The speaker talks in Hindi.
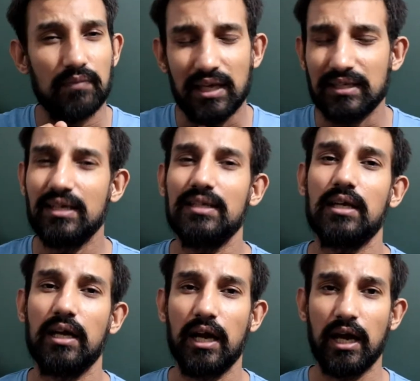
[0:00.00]
ऐसे नहीं
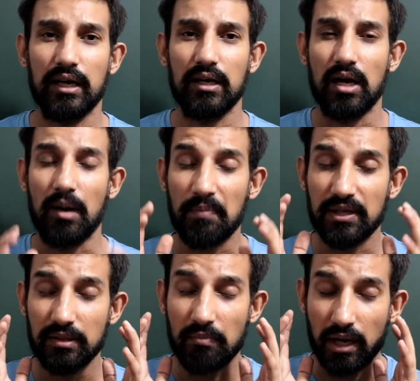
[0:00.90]
चलेगा यार
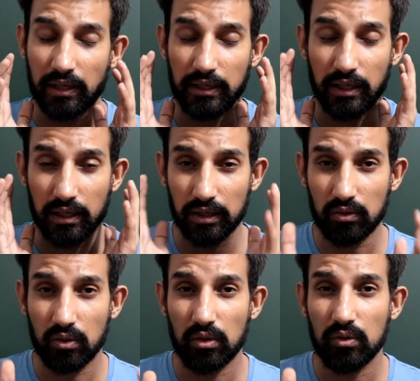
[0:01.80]
अपने दिमाग के ढक्कन
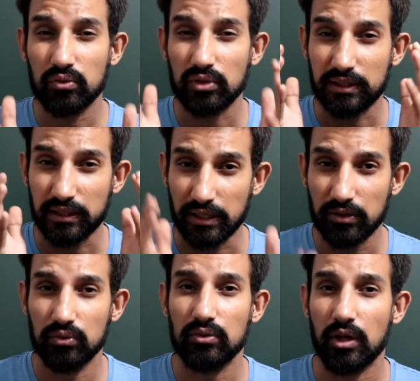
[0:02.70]
खोलो उसका सही
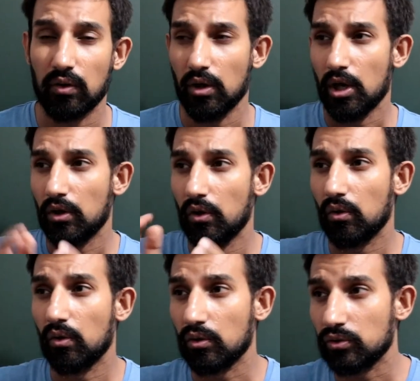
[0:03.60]
यूज करो
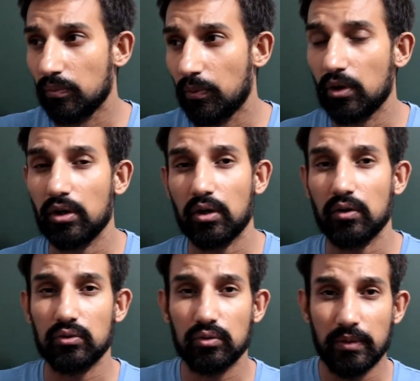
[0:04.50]
लोगों को सपोर्ट
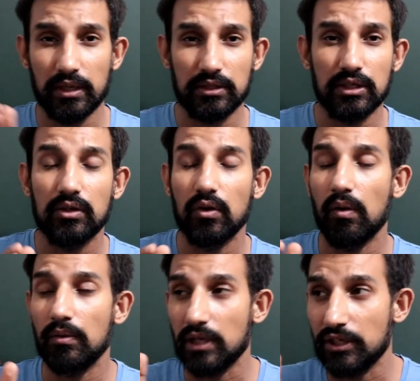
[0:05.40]
करो तुम्हें जिनको
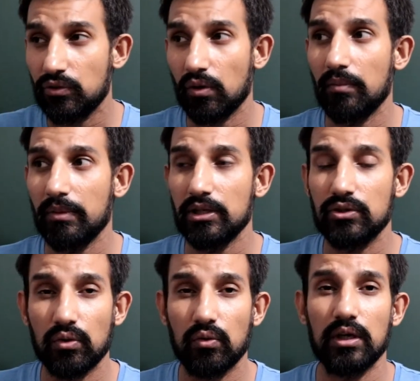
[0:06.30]
एक्चुअल में
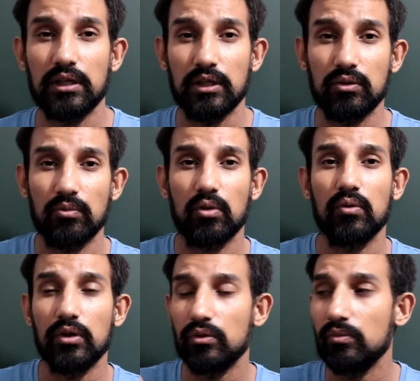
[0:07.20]
जरूरत है तुम
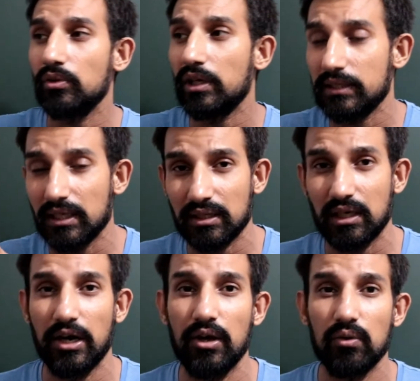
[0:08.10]
लोगों की तुम उनके साथ
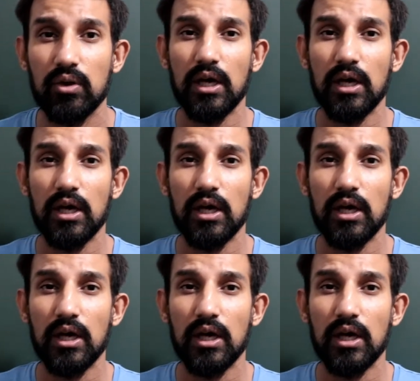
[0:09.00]
खड़े हो